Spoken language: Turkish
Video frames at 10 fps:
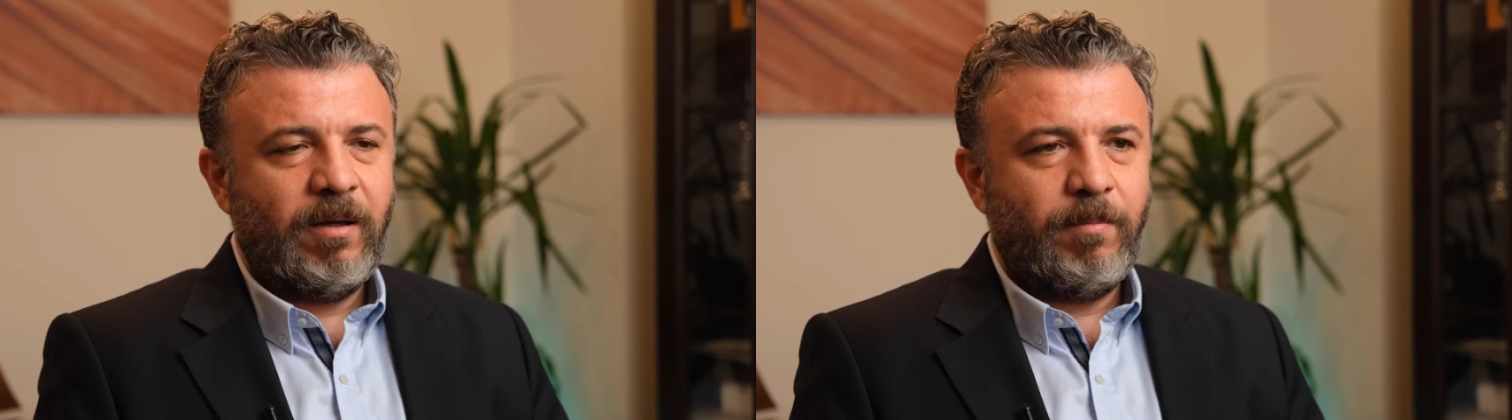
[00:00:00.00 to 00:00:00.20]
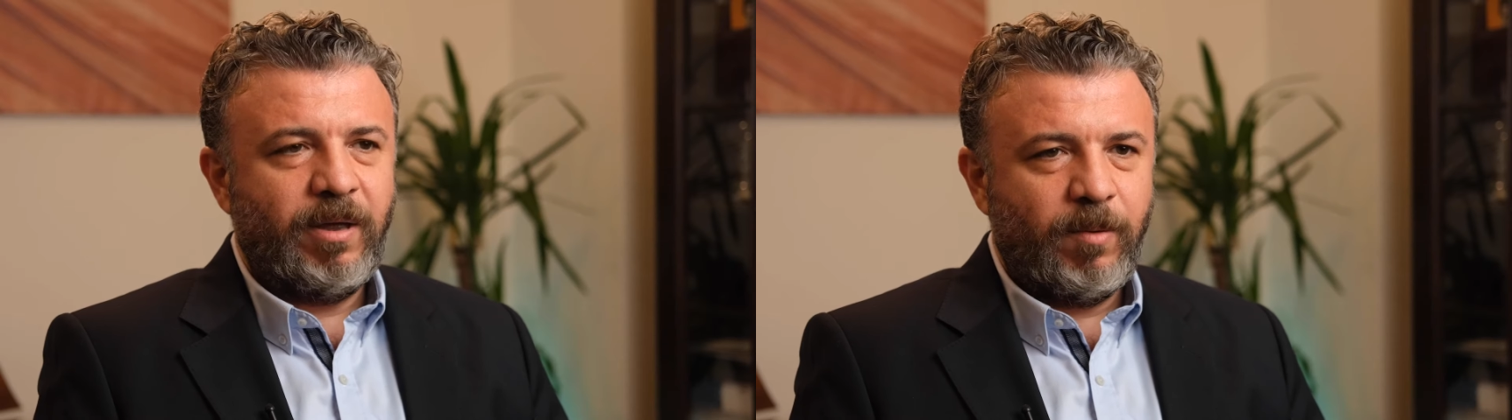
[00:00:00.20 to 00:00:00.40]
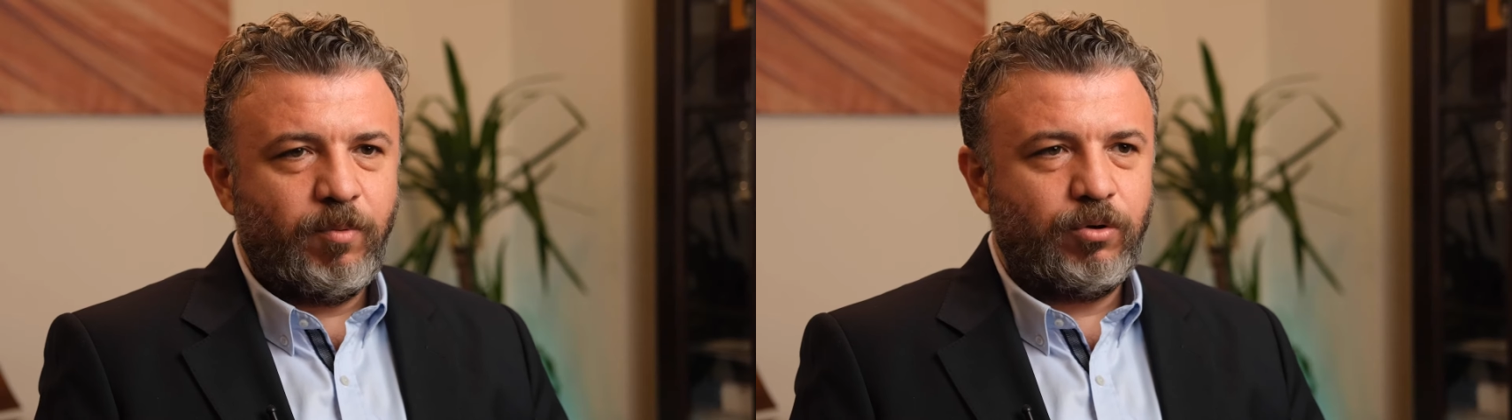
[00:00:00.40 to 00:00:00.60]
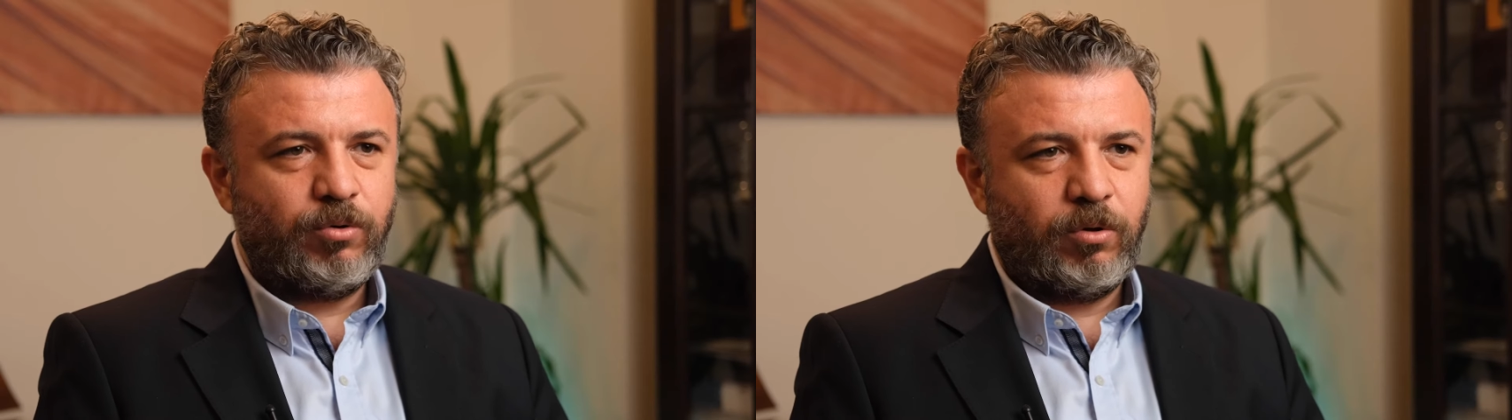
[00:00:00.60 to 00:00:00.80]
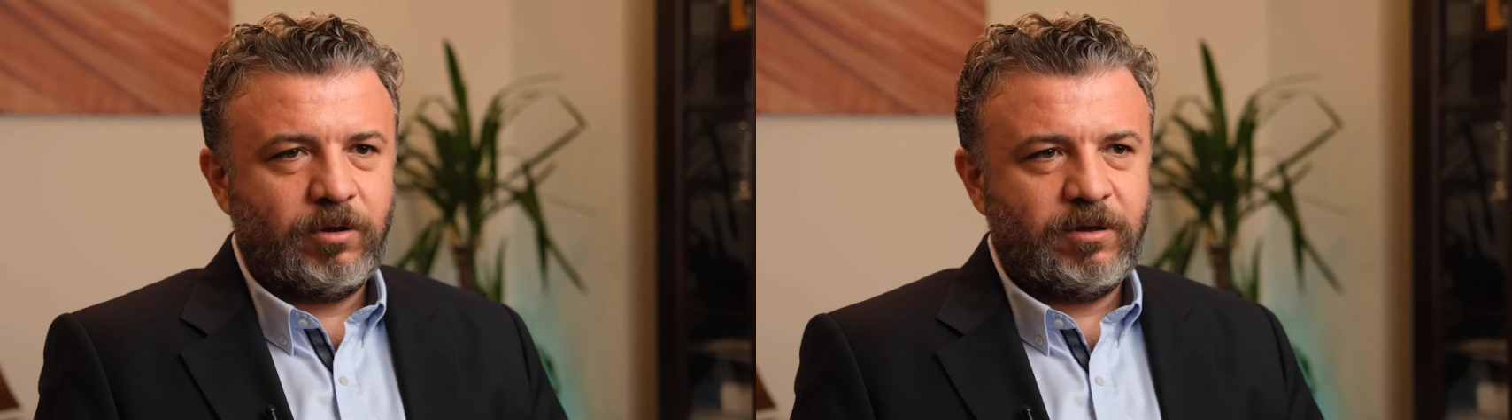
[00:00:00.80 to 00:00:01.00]
menopoz
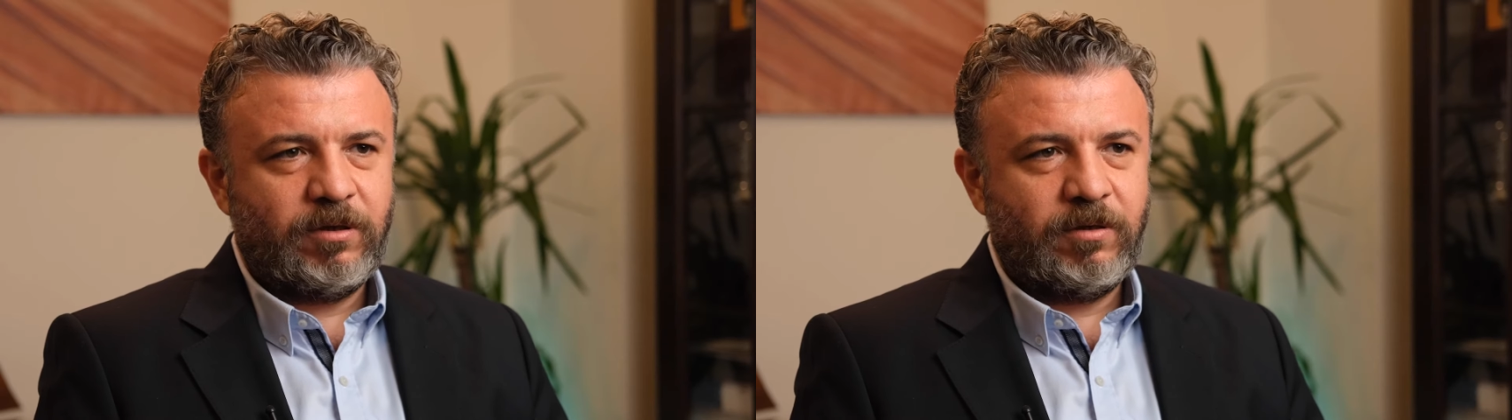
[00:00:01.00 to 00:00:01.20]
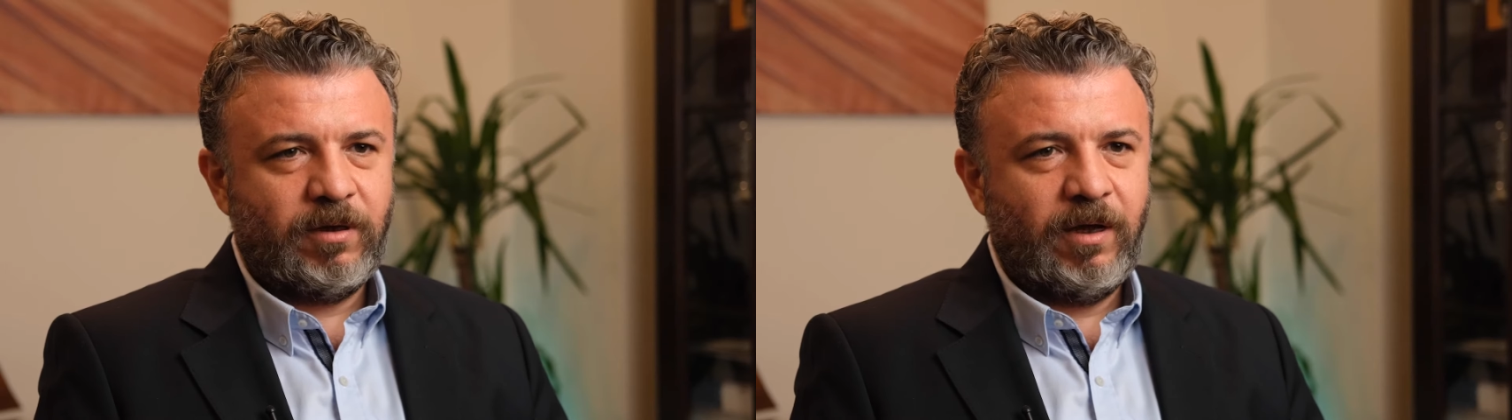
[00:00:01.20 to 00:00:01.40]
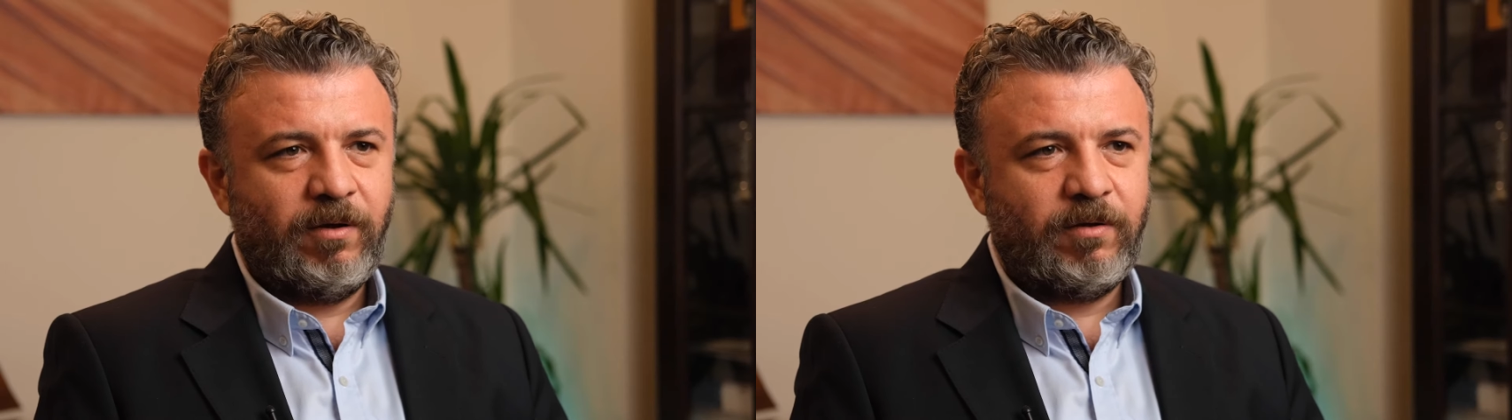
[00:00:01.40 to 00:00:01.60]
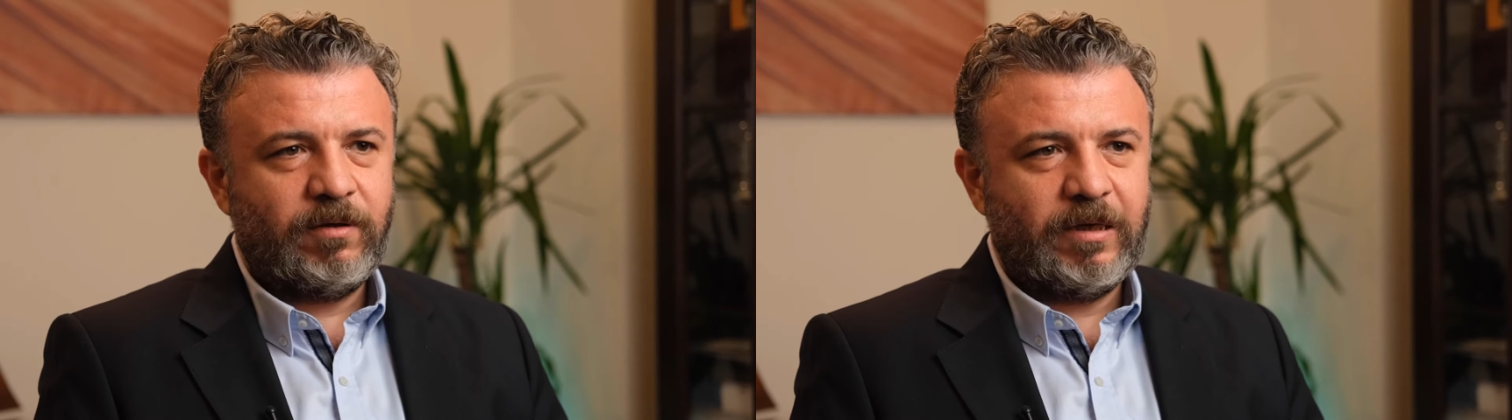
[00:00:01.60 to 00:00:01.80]
sonrasında